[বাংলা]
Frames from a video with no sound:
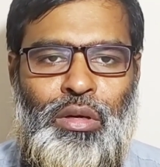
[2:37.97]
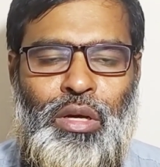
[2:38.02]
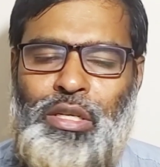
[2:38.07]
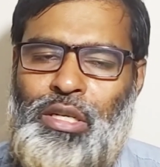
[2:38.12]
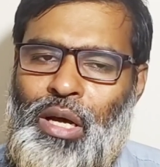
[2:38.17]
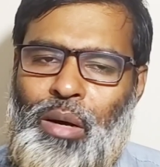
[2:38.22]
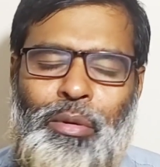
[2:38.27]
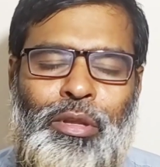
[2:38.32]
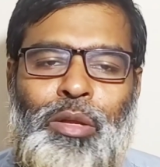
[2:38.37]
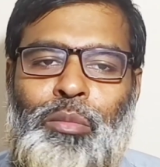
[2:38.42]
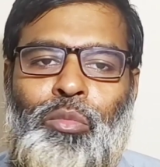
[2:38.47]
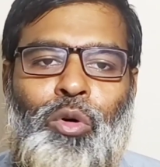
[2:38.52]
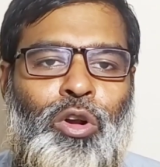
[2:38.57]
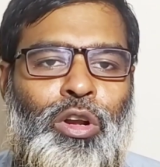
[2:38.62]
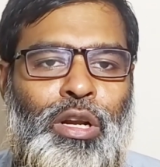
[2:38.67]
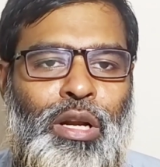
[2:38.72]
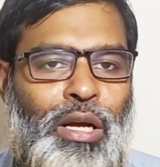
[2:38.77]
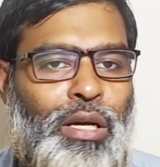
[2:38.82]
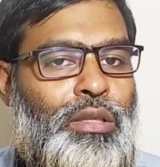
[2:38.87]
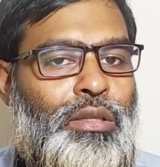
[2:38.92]
এটা আমাদের
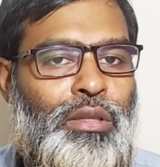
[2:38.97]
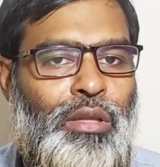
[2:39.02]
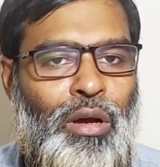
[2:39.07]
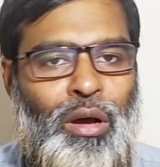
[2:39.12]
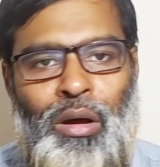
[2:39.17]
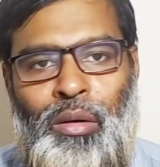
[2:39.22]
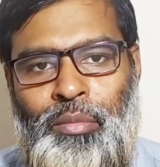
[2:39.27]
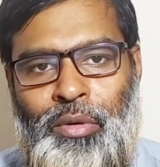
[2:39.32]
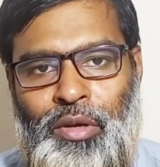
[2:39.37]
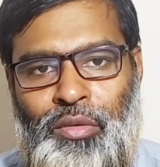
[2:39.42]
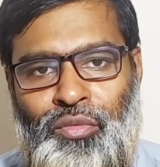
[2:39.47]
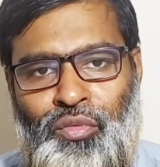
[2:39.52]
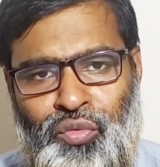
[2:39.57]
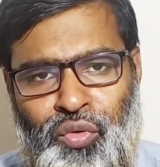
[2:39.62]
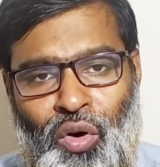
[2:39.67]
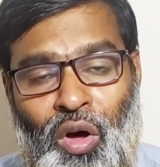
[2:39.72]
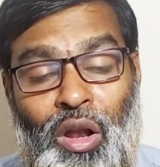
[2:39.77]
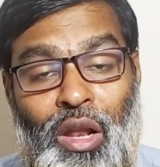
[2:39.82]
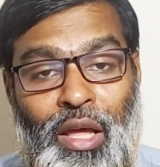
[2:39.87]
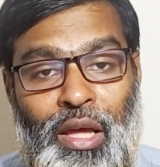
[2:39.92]
মনে রাখতে হবে
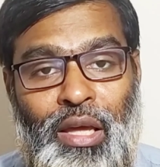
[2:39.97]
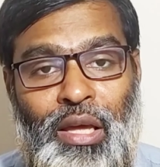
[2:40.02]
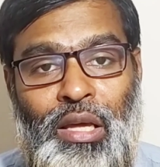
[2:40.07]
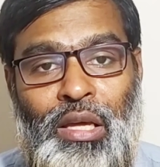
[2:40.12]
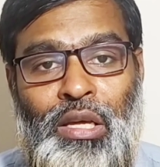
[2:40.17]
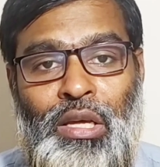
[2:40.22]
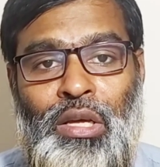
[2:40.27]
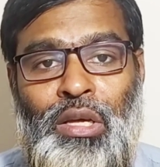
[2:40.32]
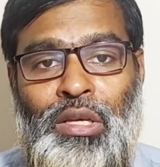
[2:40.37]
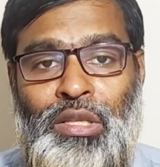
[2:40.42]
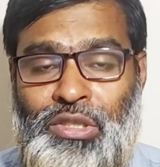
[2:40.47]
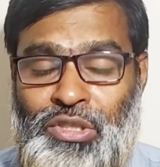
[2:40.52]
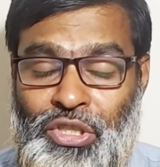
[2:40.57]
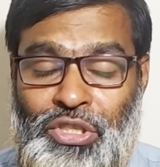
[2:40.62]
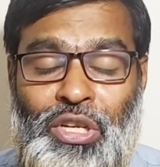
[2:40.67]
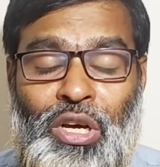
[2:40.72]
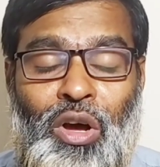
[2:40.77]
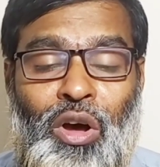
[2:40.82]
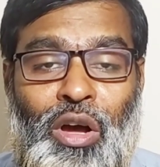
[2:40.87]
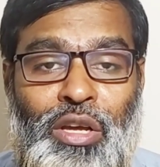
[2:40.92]
ফলে
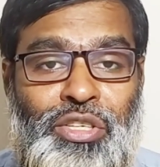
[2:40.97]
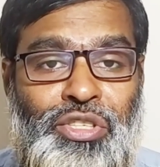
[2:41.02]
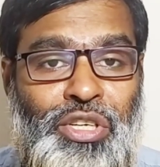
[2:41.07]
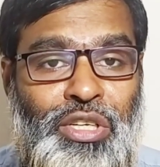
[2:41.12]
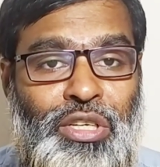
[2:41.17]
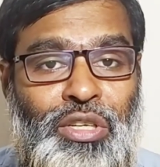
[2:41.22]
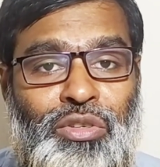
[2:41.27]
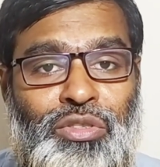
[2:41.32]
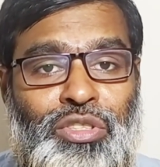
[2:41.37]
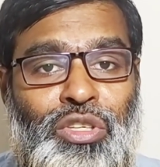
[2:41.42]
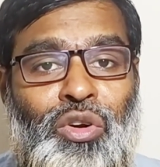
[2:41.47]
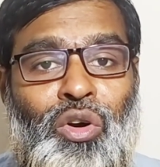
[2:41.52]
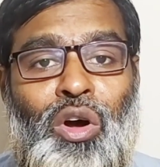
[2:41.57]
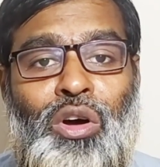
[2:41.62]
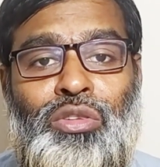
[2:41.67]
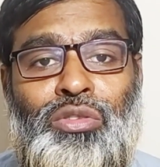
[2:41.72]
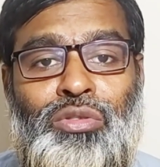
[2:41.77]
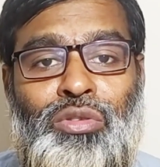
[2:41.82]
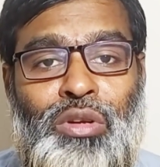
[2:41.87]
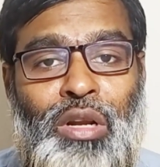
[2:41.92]
যেটা হয় সেটা হচ্ছে
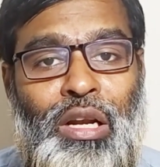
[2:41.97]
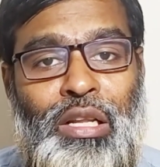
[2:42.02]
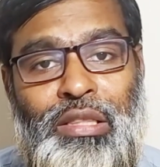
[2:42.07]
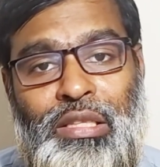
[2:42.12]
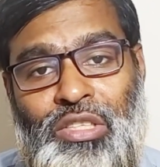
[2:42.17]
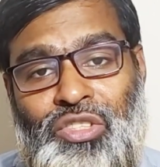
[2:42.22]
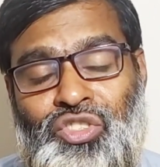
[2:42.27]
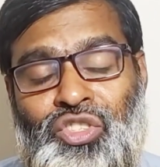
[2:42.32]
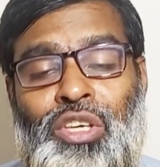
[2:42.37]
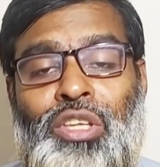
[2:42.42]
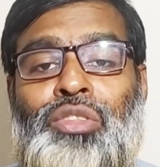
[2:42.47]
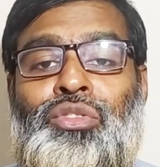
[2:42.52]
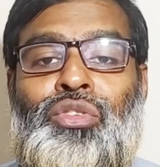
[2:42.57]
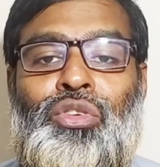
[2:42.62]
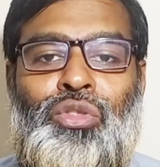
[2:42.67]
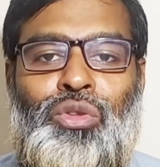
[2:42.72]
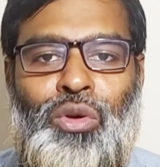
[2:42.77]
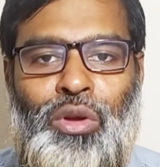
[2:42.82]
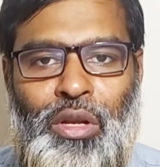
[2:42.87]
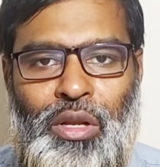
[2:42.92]
রক্তনালীতে ছিদ্র
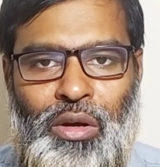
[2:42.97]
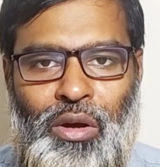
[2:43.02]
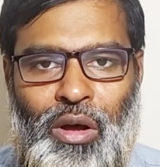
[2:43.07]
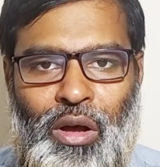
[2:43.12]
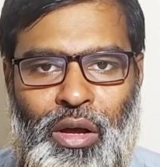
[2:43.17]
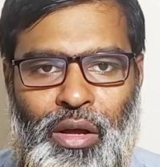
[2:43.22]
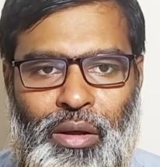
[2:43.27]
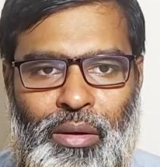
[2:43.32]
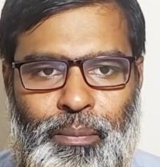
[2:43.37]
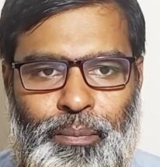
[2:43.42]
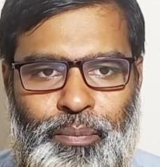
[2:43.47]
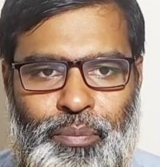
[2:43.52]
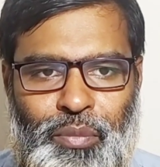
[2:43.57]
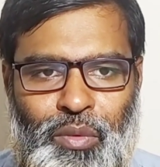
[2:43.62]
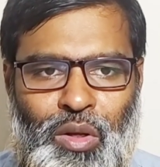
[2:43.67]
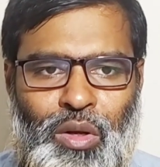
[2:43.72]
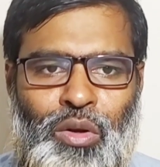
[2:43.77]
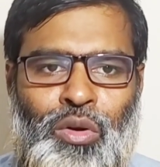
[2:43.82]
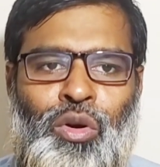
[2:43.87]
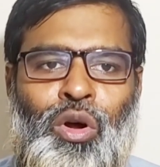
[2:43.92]
তৈরি হয়
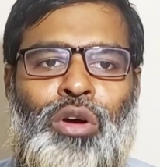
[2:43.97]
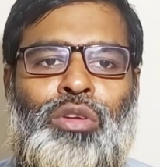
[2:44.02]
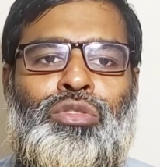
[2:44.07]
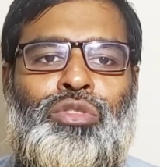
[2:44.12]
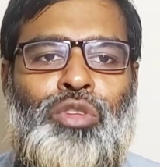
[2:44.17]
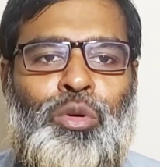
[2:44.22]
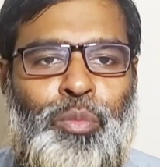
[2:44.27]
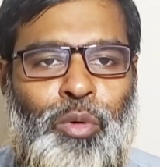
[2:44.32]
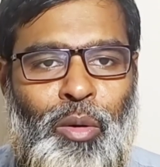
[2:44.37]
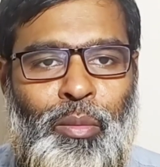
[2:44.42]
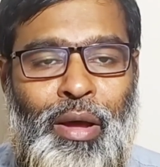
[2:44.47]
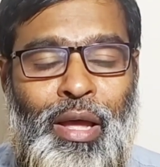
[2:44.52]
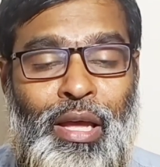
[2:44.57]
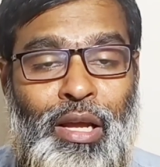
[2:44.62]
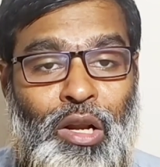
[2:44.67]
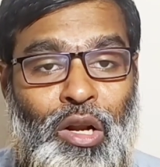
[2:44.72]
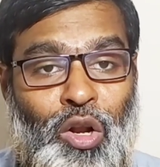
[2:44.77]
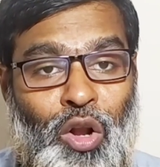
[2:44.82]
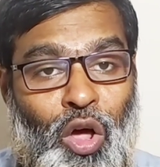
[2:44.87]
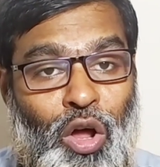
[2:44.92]
রক্ত প্রবাহে
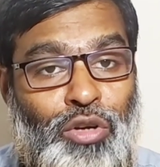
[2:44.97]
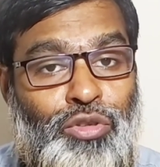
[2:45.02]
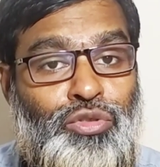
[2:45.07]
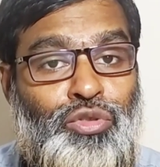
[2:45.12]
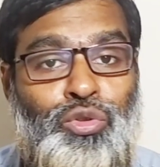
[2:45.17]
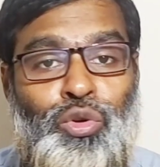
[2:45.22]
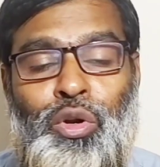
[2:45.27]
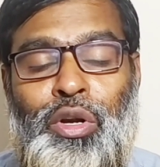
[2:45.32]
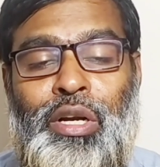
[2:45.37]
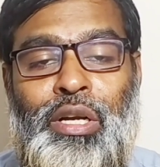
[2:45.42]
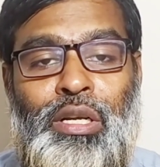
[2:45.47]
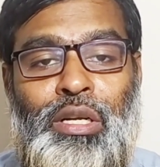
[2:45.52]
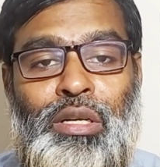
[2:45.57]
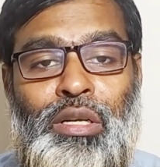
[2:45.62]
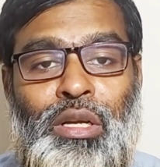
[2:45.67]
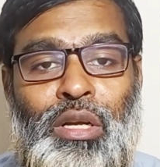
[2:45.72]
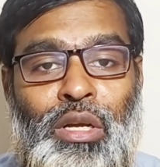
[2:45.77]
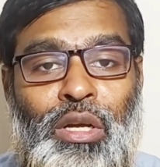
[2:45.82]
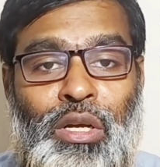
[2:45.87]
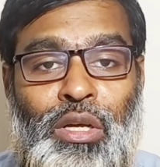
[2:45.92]
ক্লট তৈরির
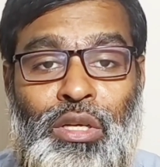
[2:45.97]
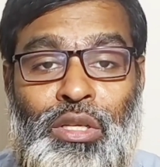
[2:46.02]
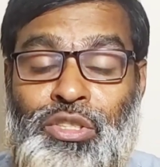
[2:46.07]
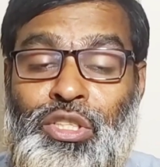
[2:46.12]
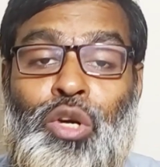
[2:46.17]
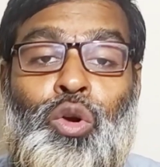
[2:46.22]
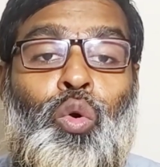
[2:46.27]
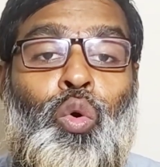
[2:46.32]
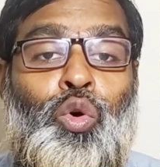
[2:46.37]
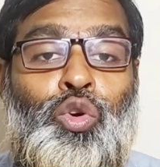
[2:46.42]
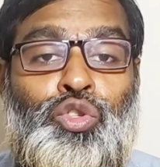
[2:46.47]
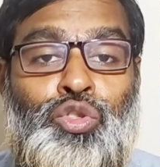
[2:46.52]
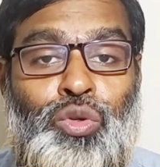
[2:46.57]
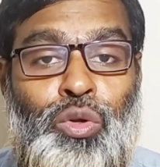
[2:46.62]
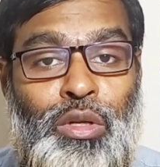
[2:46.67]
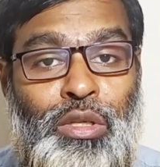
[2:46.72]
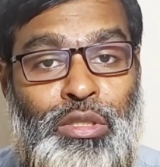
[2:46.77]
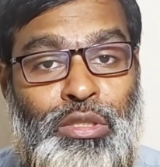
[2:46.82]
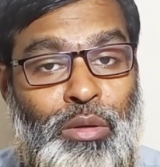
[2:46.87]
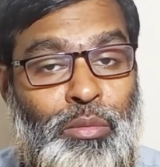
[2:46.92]
যে
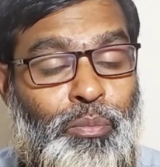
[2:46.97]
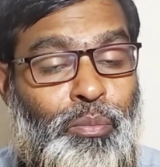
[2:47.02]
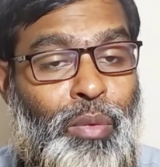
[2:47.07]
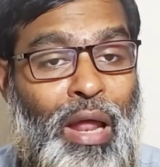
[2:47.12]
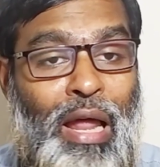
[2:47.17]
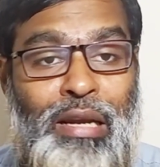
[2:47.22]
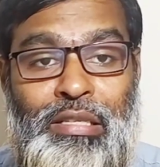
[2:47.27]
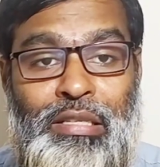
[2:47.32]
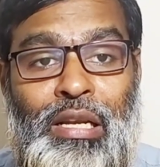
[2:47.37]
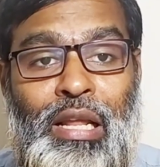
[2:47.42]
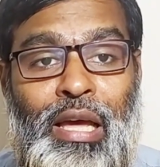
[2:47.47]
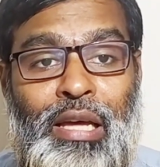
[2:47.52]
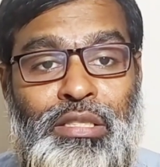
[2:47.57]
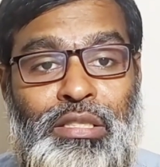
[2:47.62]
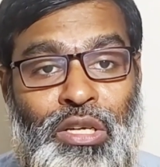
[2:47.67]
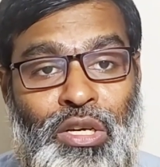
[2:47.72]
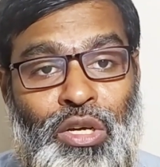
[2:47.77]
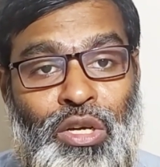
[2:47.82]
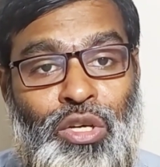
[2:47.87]
কোষগুলি যেমন প্লাটিলেট